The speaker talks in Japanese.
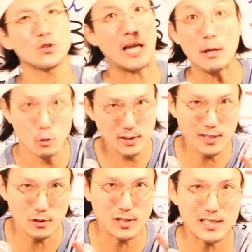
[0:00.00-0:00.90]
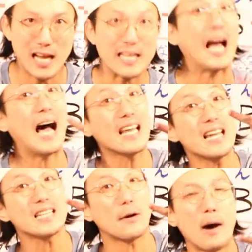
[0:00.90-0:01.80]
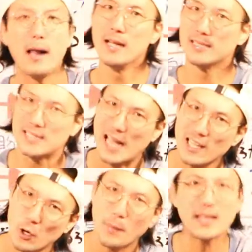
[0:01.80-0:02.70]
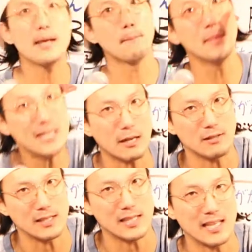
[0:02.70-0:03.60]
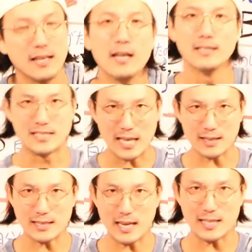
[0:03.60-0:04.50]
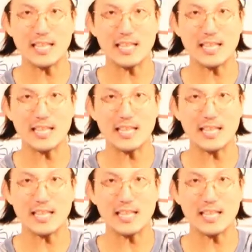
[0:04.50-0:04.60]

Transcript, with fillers: を楽しくしたいあなたは最後まで見てください。絶対